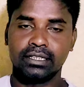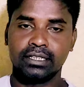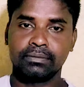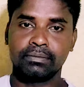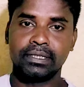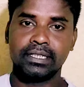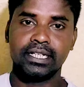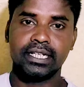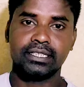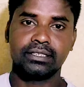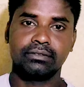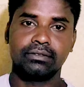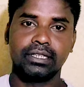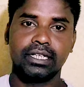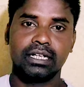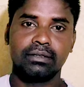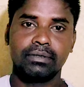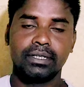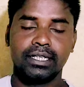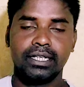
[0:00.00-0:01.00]
రికమెండ్ చేస్తుంది
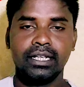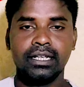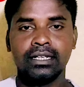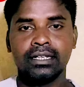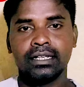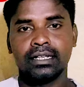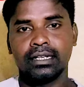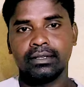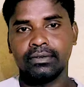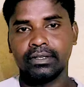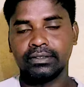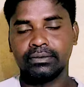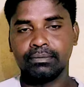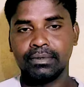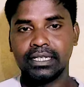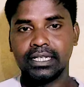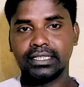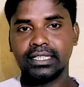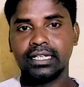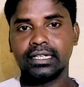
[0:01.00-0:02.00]
కాబట్టి
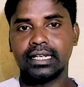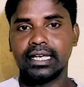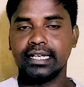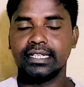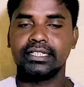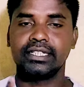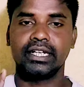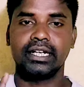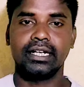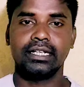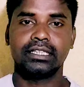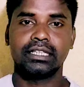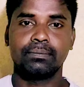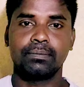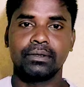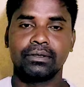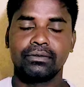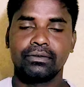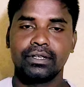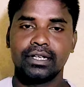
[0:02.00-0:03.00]
మీరైతే లైక్ చేయండి
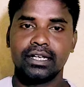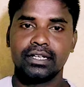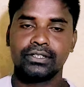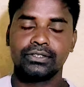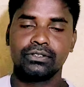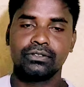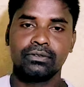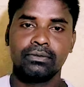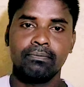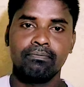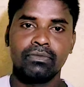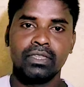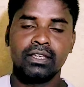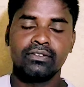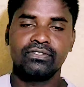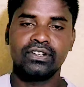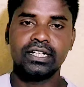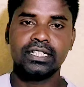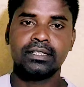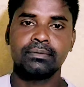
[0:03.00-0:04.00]
తప్పకుండా సో
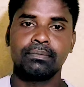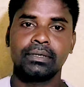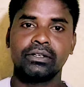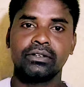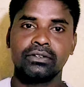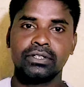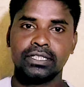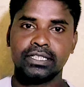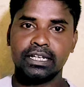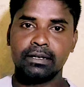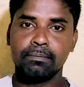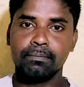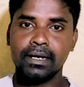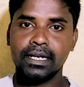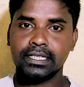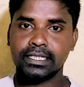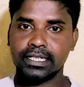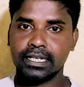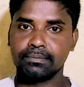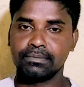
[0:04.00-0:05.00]
ఫ్రెండ్స్ మీకు స్టెప్
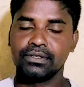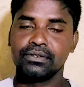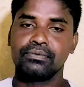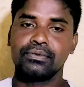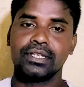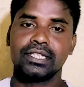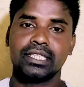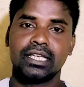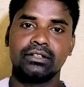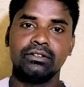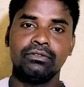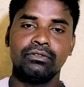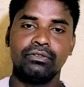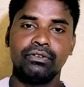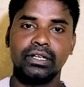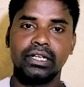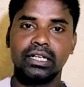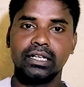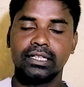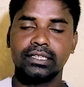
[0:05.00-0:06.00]
బై స్టెప్ చూపిస్తాను
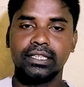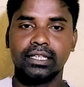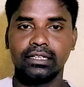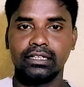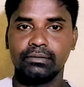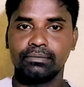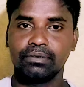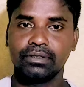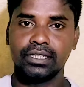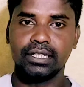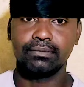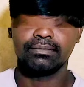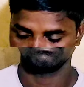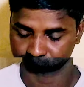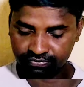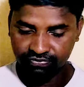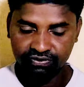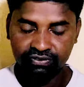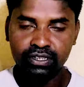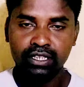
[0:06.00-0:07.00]
వీడియోలకైతే వెళ్ళిపోదాం
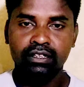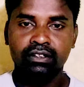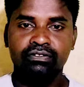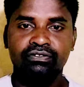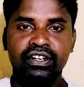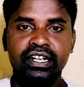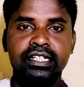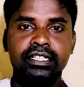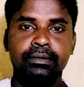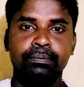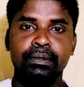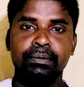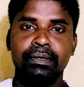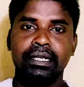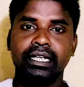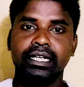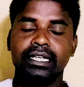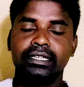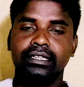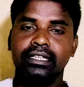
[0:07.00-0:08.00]
ఫ్రెండ్స్ ఇప్పుడు
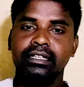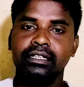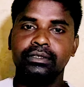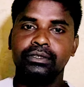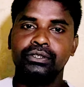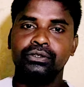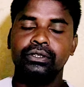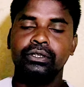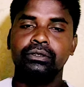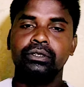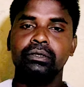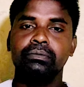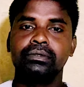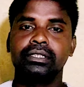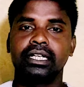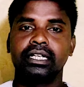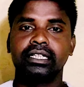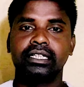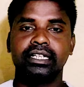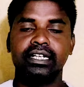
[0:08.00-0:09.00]
మనకైతే యూట్యూబ్
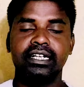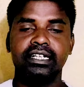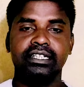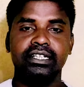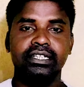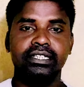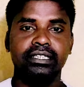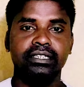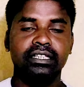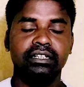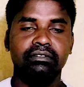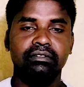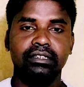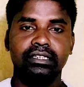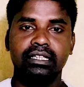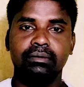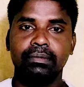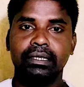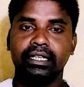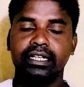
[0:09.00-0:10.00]
ఛానల్ క్రియేట్ చేసిన
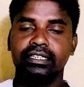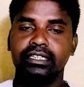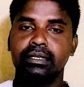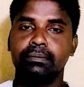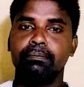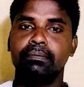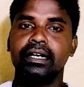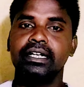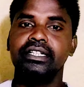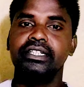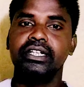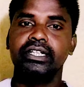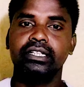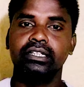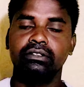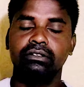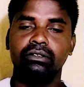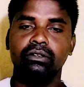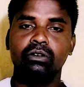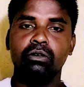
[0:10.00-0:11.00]
తర్వాత మనకైతే
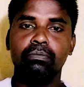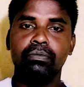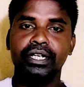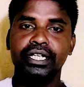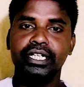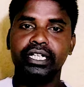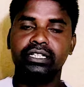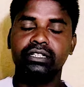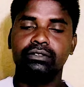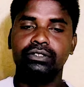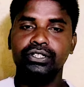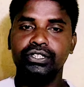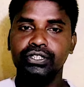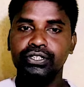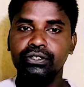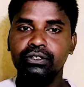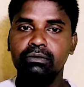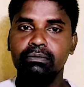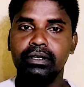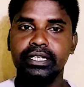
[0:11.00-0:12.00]
బడ్జెట్లో లో బడ్జెట్లో
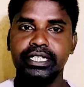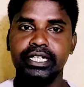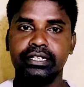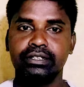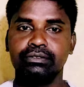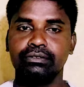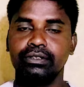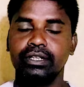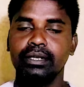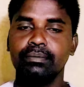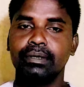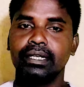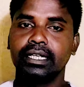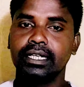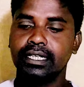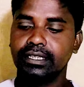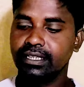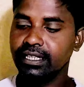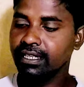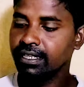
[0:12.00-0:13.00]
జీరో బడ్జెట్ నుండి
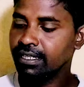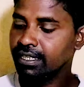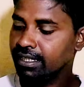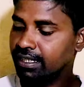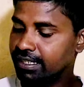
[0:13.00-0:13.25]
మనకైతే